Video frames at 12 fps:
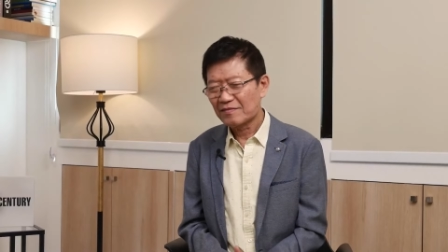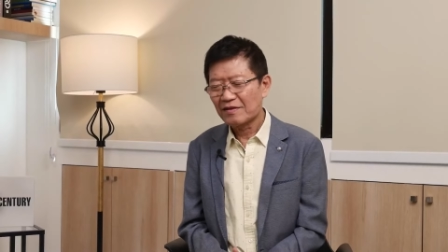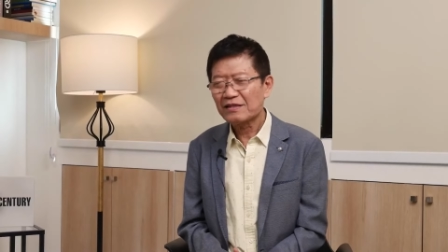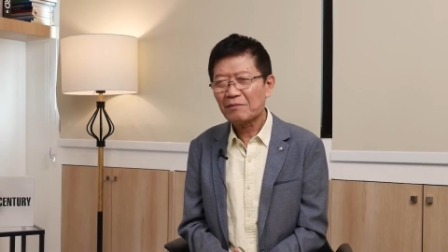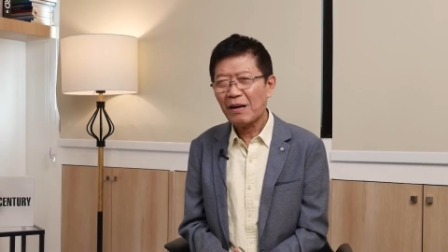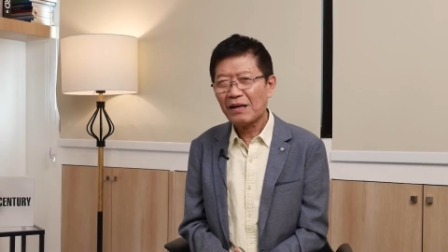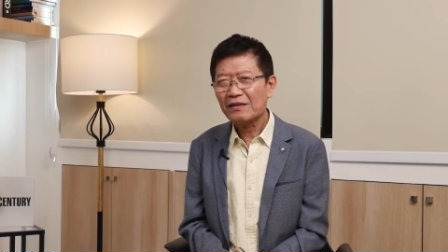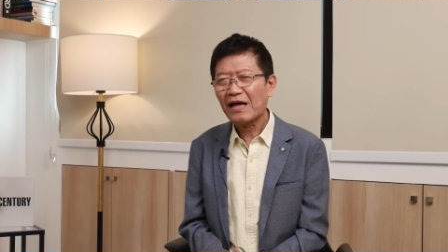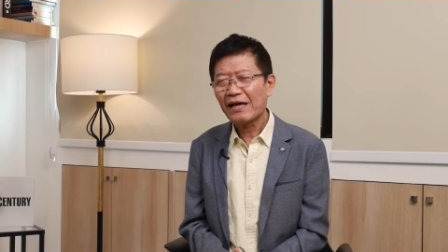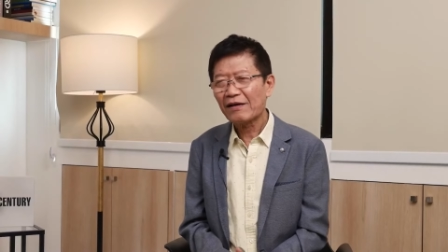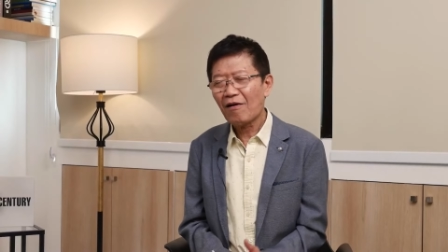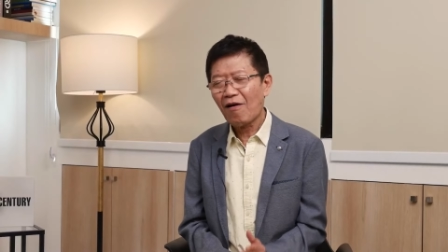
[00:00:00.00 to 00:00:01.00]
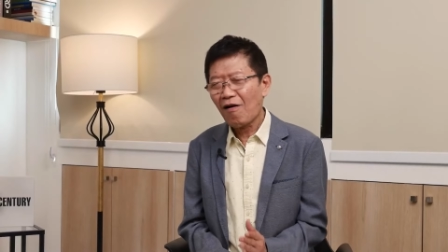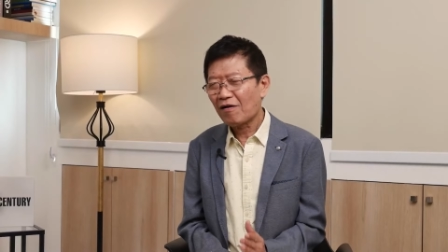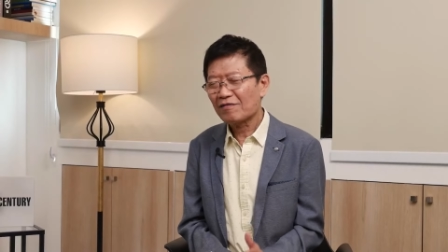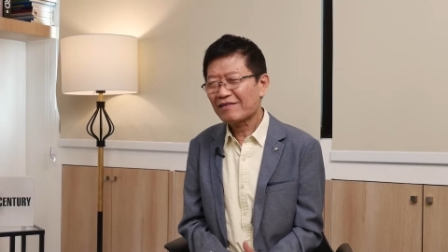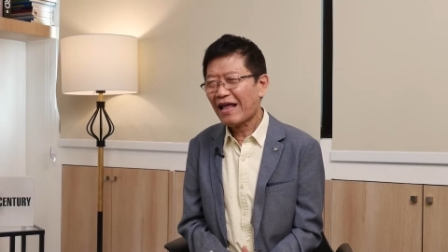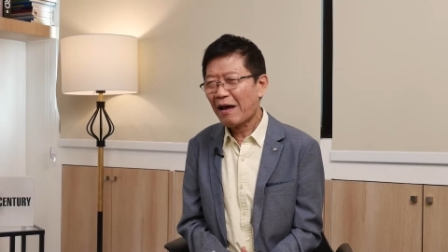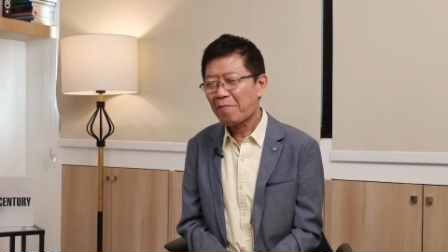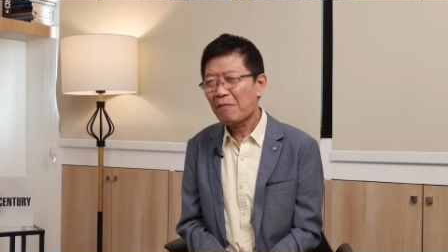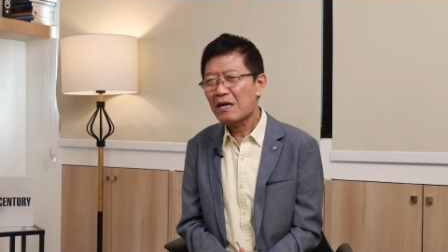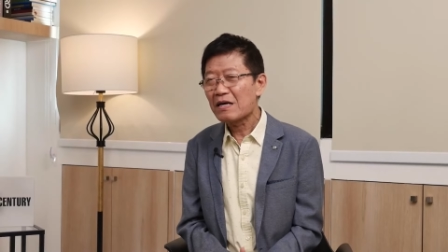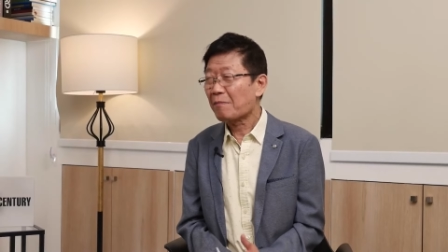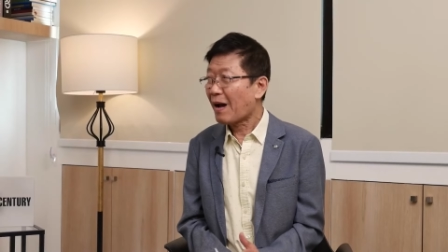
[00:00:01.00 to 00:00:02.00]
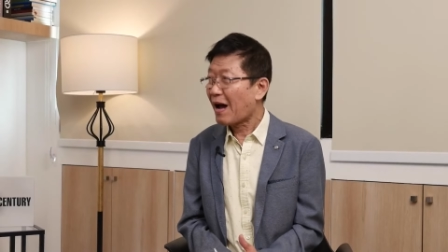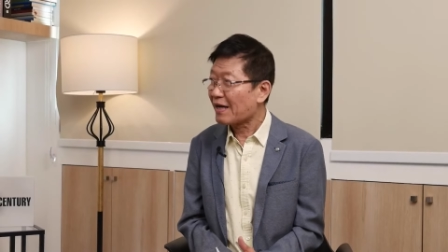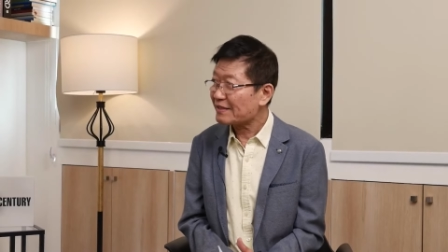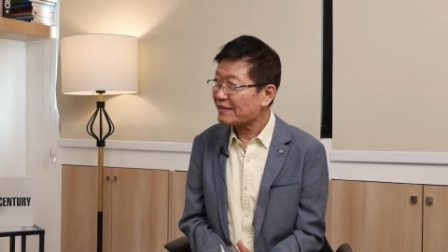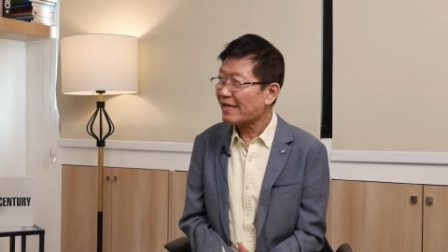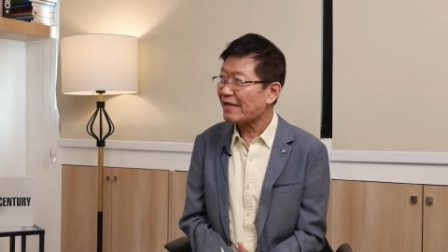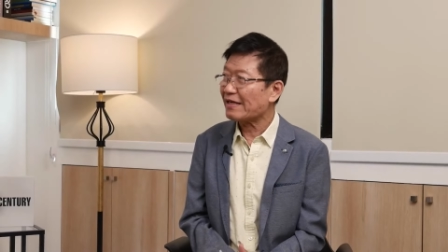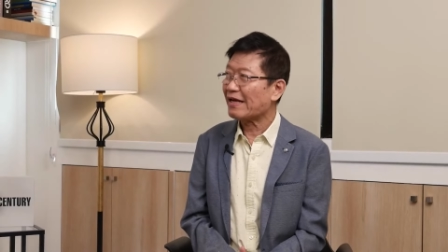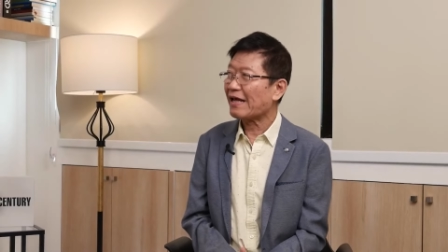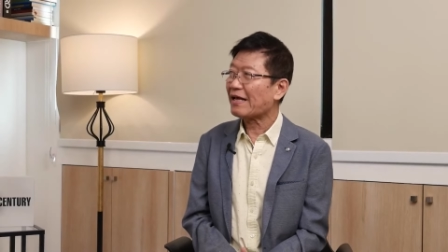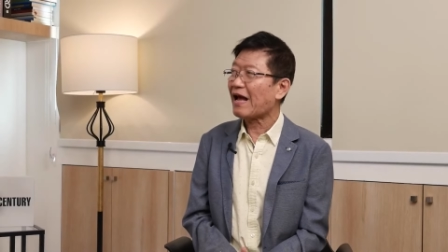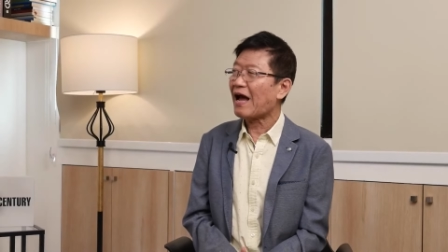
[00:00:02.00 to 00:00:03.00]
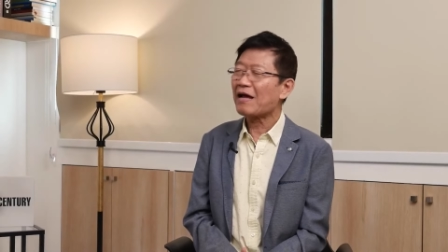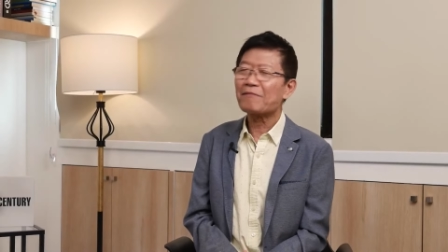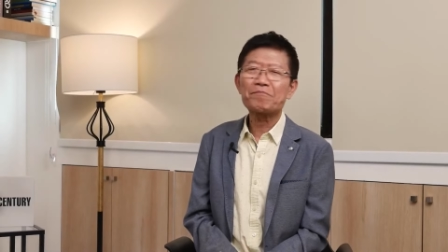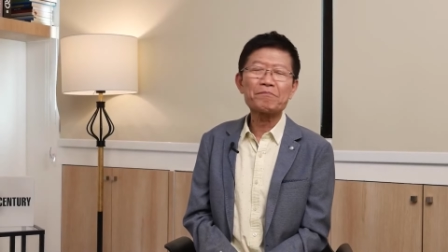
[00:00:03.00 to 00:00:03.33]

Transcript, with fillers: รัฐบาลไทยก็แตะมือกับอาเซียนในการ